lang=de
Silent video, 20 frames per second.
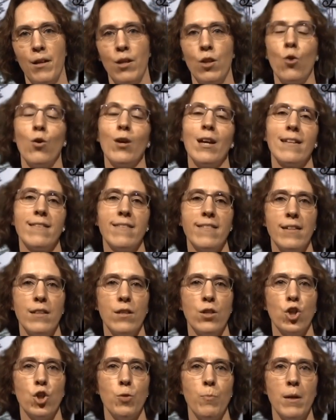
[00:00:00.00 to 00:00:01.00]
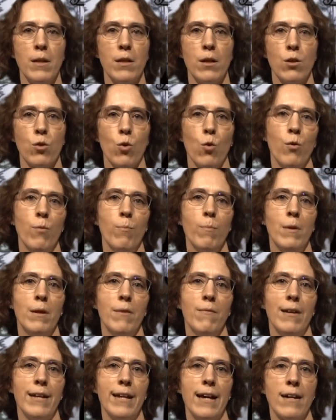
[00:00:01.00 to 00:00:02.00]
Noch Jahrzehnte später
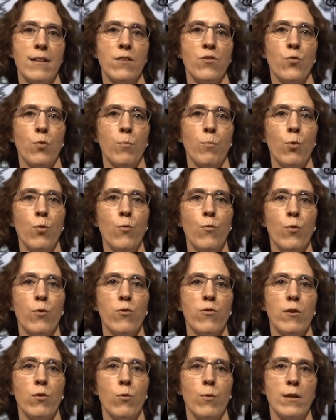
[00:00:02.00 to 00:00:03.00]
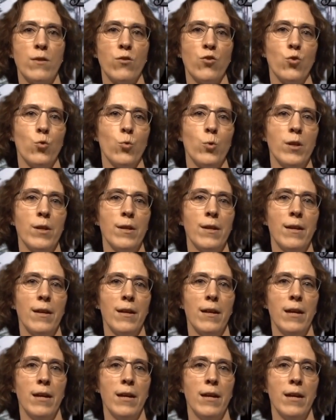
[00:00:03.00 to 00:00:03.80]
träumen wir nachts von Prüfungssituationen,